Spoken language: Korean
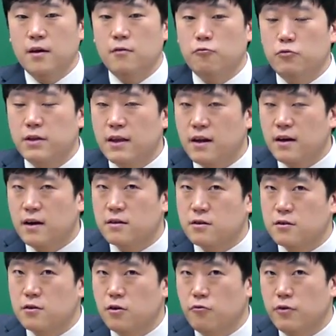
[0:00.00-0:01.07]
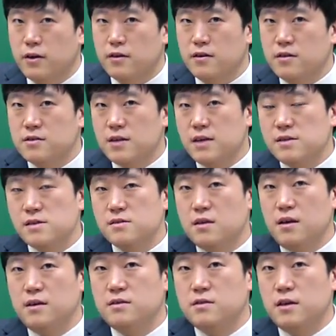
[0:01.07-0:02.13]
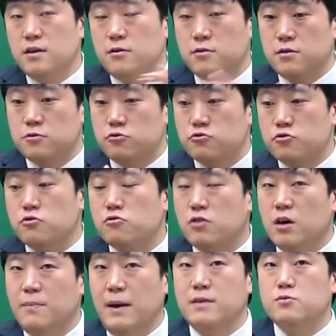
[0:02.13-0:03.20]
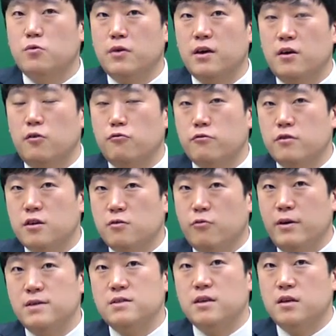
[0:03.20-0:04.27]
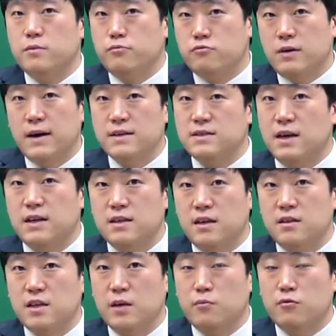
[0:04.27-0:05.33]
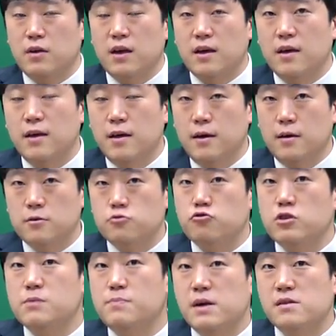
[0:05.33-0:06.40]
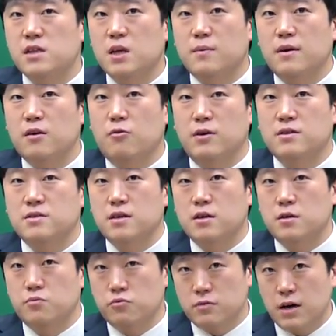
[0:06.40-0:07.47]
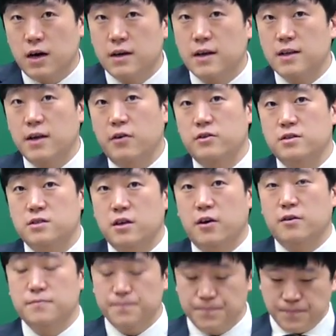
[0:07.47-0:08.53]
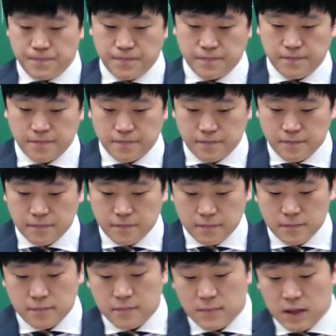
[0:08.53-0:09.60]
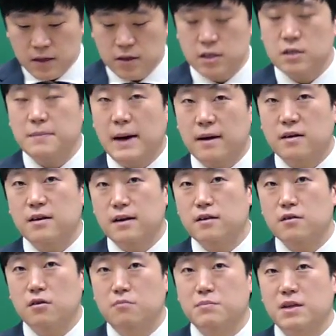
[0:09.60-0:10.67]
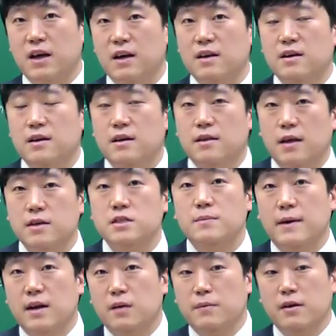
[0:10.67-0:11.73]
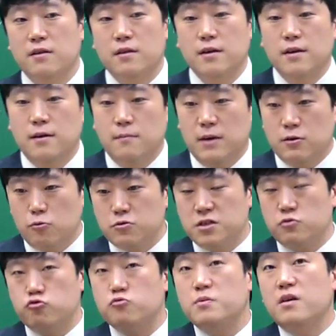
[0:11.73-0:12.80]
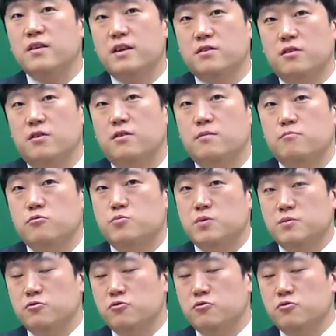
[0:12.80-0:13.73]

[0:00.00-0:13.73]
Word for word: 우리나라 같은 경우에는 사실상 이제 그 수출과 반송의 경우는 관세를 부과하지 않기 때문에 수입할 때만 관세를 부과하게 되어 있어요. 그 말을 하는 겁니다. 다시 말하면 혹시 주변에서 물품을